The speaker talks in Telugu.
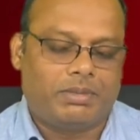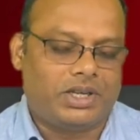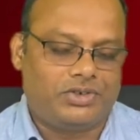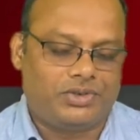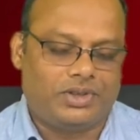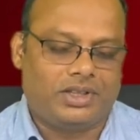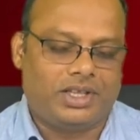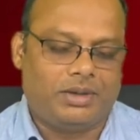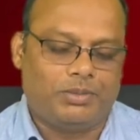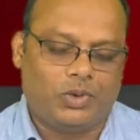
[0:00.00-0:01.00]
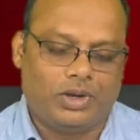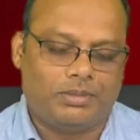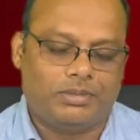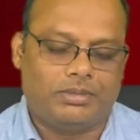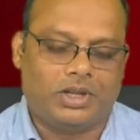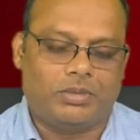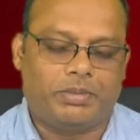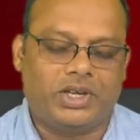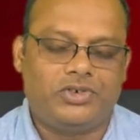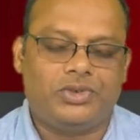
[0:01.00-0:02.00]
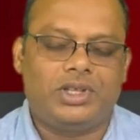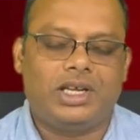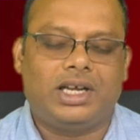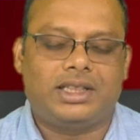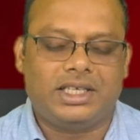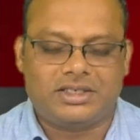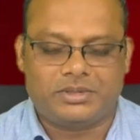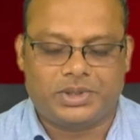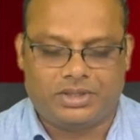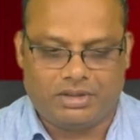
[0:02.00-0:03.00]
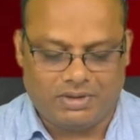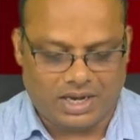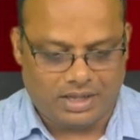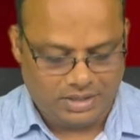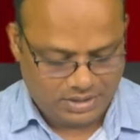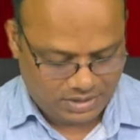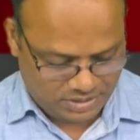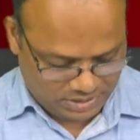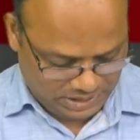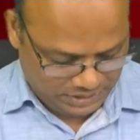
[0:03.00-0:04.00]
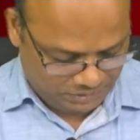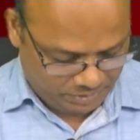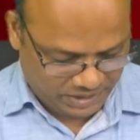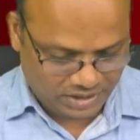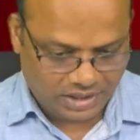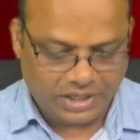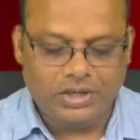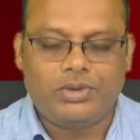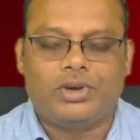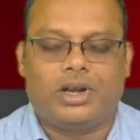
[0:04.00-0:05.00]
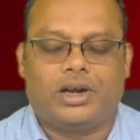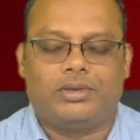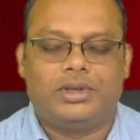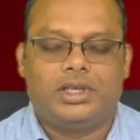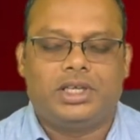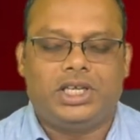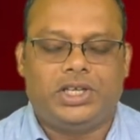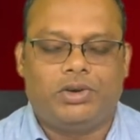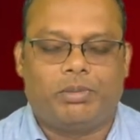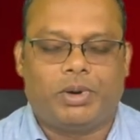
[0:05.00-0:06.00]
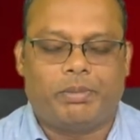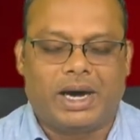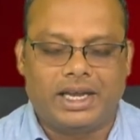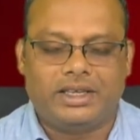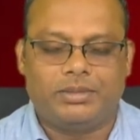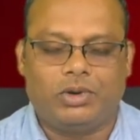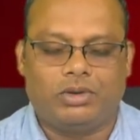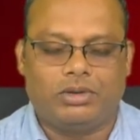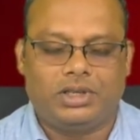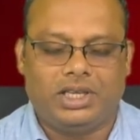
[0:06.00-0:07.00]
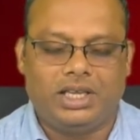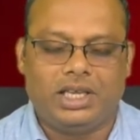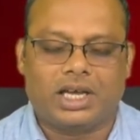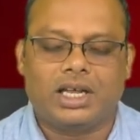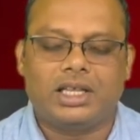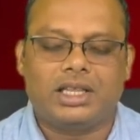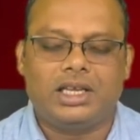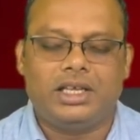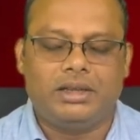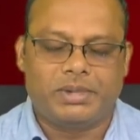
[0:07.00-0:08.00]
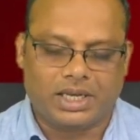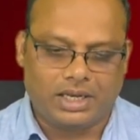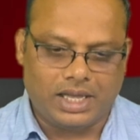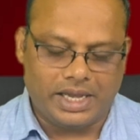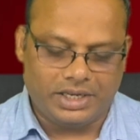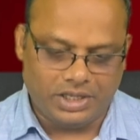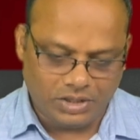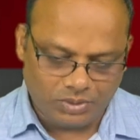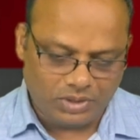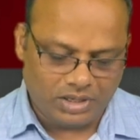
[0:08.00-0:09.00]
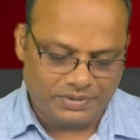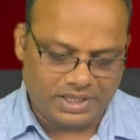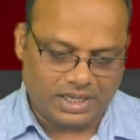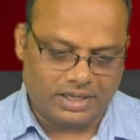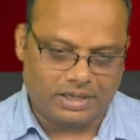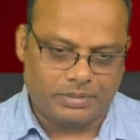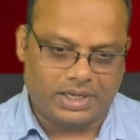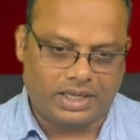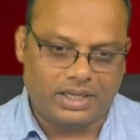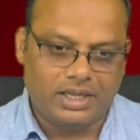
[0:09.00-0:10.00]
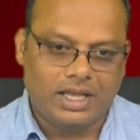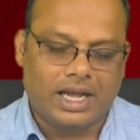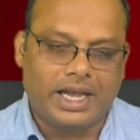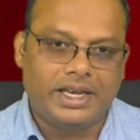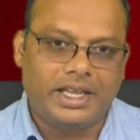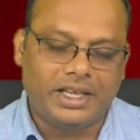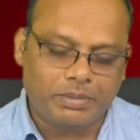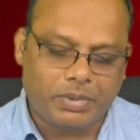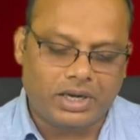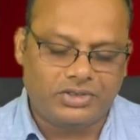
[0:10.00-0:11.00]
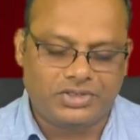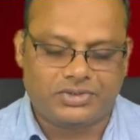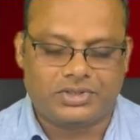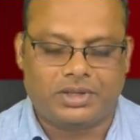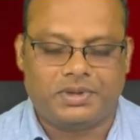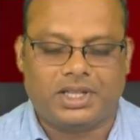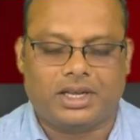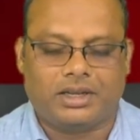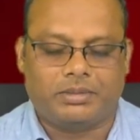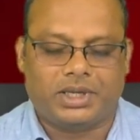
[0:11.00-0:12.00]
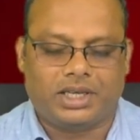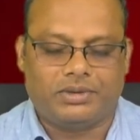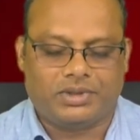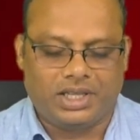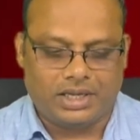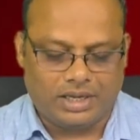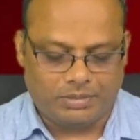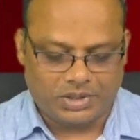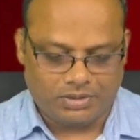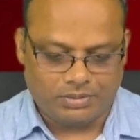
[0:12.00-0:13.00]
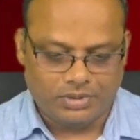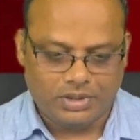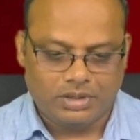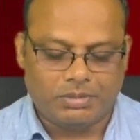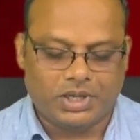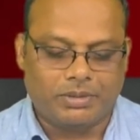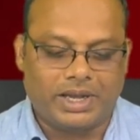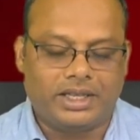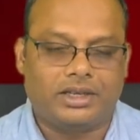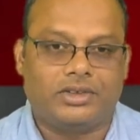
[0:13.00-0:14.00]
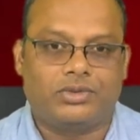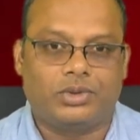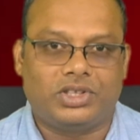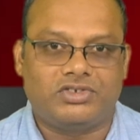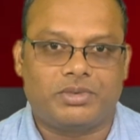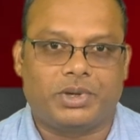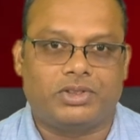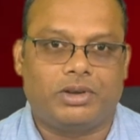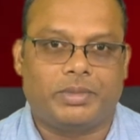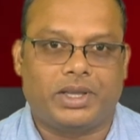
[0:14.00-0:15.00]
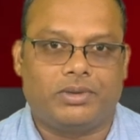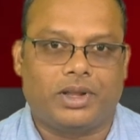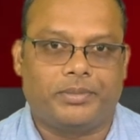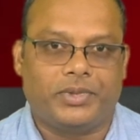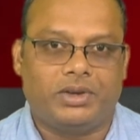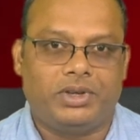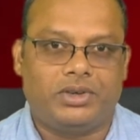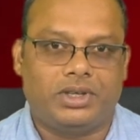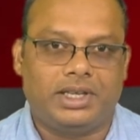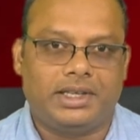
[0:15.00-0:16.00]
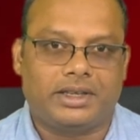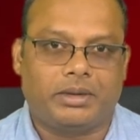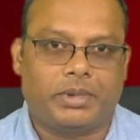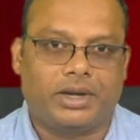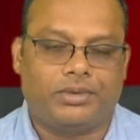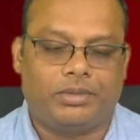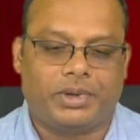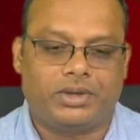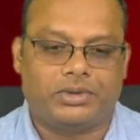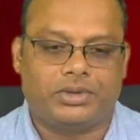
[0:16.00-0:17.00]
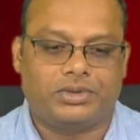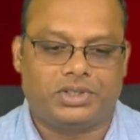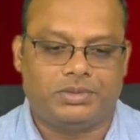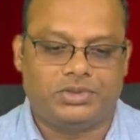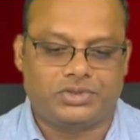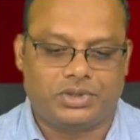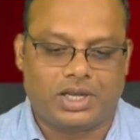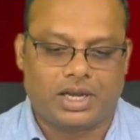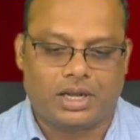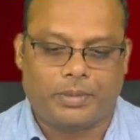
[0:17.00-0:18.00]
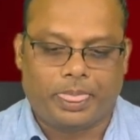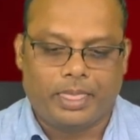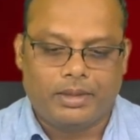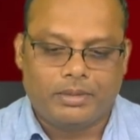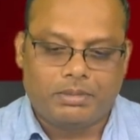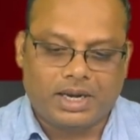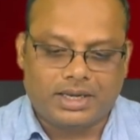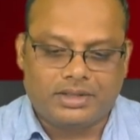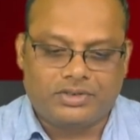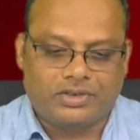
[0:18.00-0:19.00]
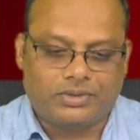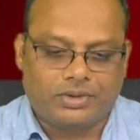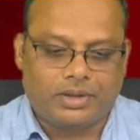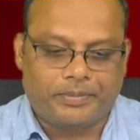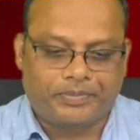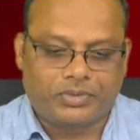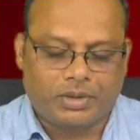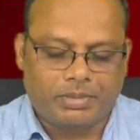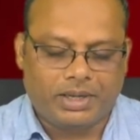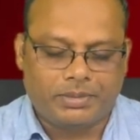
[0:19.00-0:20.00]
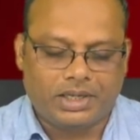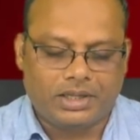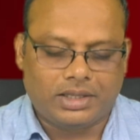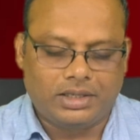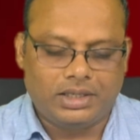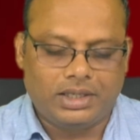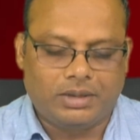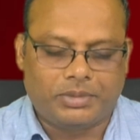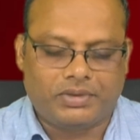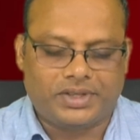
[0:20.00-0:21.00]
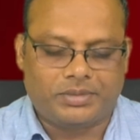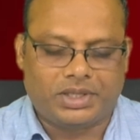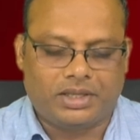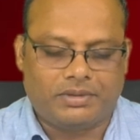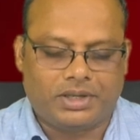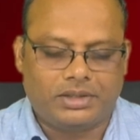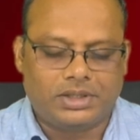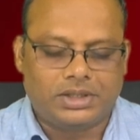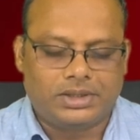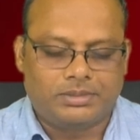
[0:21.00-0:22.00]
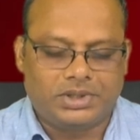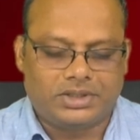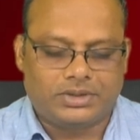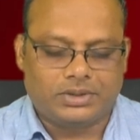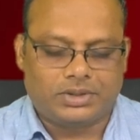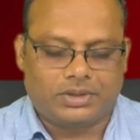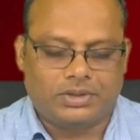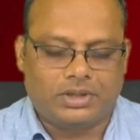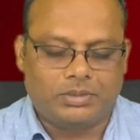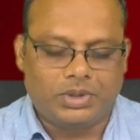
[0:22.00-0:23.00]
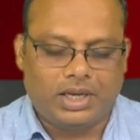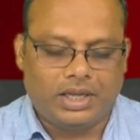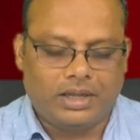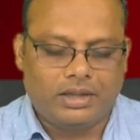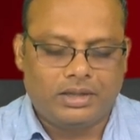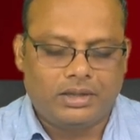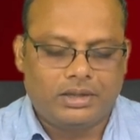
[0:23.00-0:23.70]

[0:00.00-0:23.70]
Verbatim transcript: పరిశుద్ధతే మూలం మనం పరిశుద్ధులుగా తీర్చబట్టు ద్వారా దేవుడు మనల్ని ఎన్నుకున్నాడు ఇట్టి గొప్ప భాగ్యంలో ఏ అర్హత లేని మనల్ని ఆయన ఎన్నుకున్న విధానాన్ని బట్టి ఆయన ఏర్పాటు చేసుకున్న విధానాన్ని బట్టి ఉదయకాలమందు మనం ఆయనను స్థుతించబద్ధులమై ఉన్నాం దేవుడి కొన్ని లేఖన భాగంలో మన కొరకు దీవించును గాక ప్రార్థన చేసుకుందాం ప్రేమగల తండ్రి నమ్మకమైన మా దేవ మీకు స్తోత్ర పరిశుద్ధ